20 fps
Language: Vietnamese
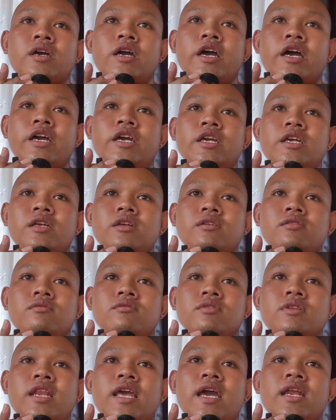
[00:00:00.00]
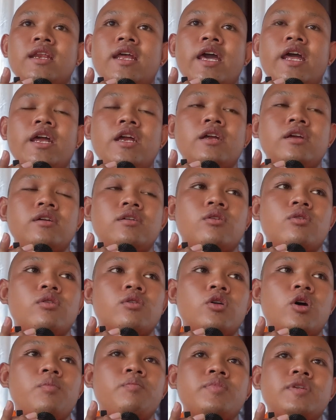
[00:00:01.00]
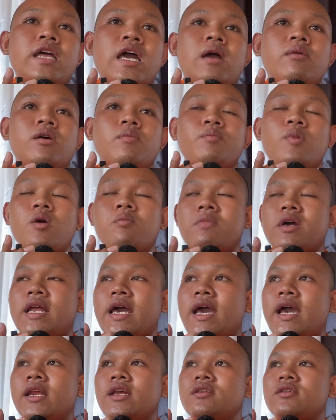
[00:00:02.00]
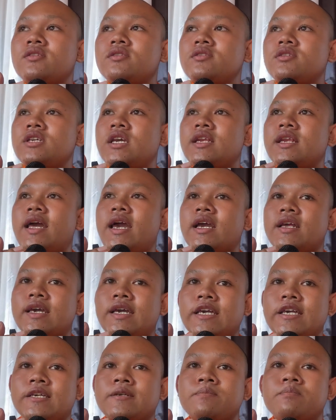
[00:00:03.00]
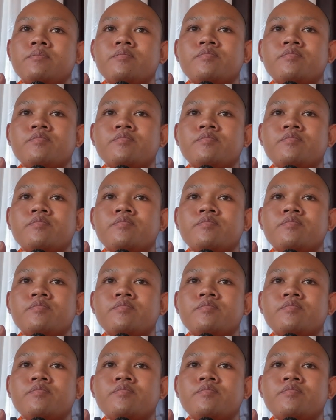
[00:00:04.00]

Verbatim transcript: Hay nè đây cổ rụp ta ở phần mà đây nâng chưa nà kì.